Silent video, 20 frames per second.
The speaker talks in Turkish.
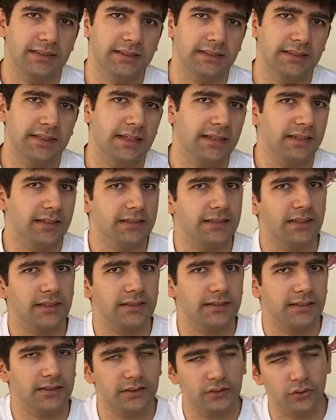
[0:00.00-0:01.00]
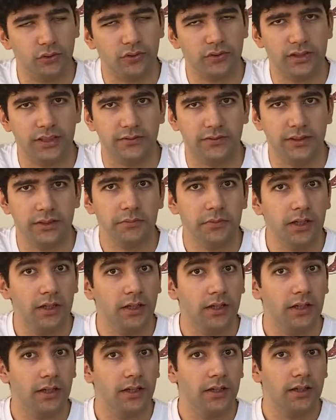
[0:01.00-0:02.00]
e, like atarsanız çok sevinirim.
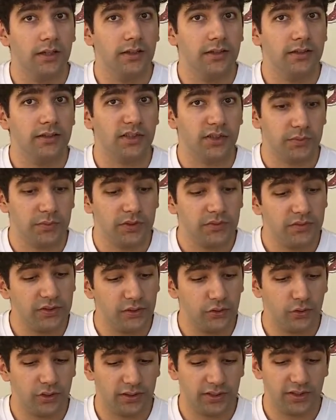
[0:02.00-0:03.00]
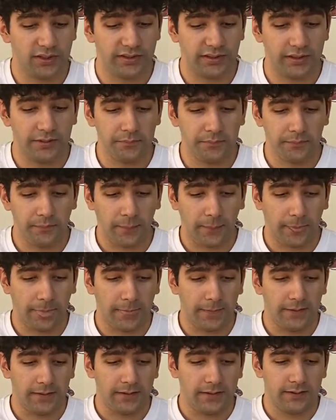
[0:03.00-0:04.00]
Şimdi videoya geçelim.
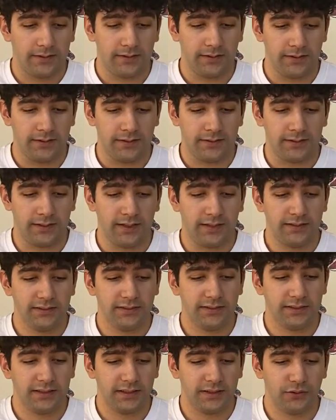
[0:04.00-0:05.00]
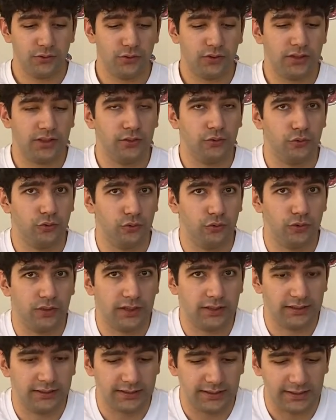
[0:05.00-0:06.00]
Ee, anlayacağınız üzere
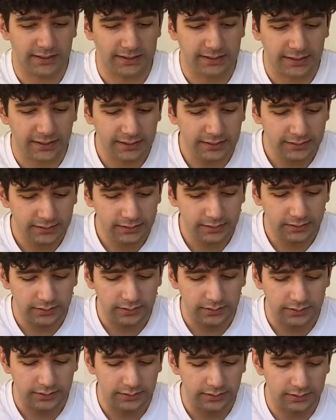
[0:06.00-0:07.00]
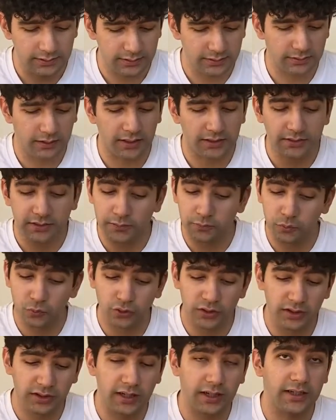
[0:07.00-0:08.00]
kutudan zaten e, aslında
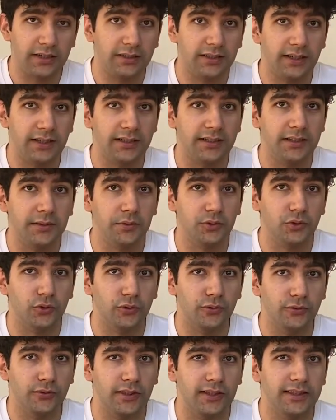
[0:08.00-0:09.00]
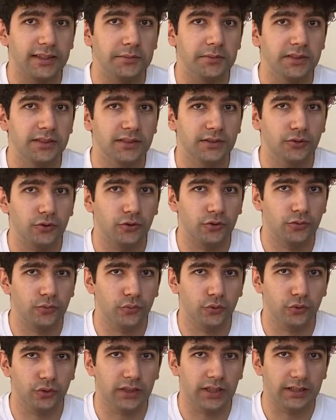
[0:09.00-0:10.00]
burada Kyrie ayakkabısı olduğunu anlamanız zor
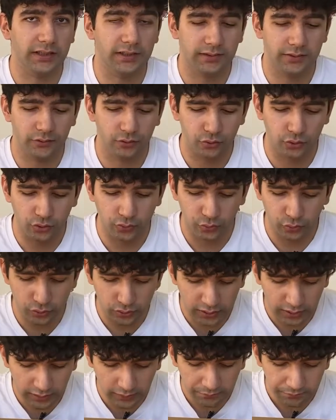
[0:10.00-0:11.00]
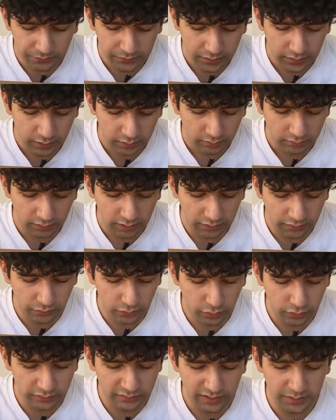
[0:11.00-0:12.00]
buradan. Çünkü burada One
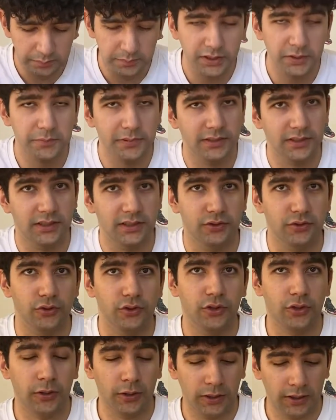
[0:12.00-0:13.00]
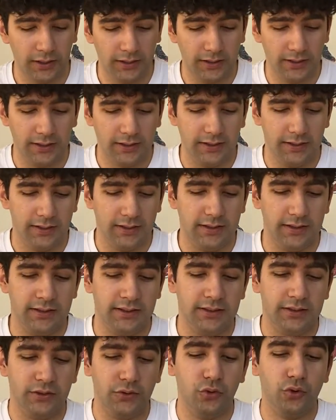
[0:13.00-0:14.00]
World One People yazıyor.
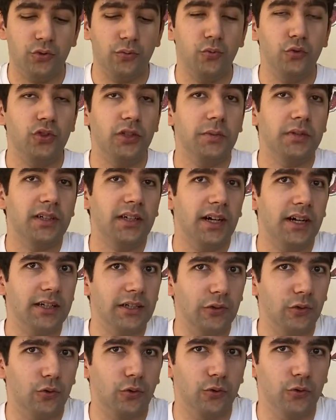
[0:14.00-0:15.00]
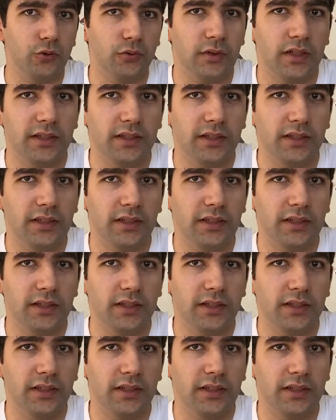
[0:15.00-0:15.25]
Ee, burada bir Kairi logosu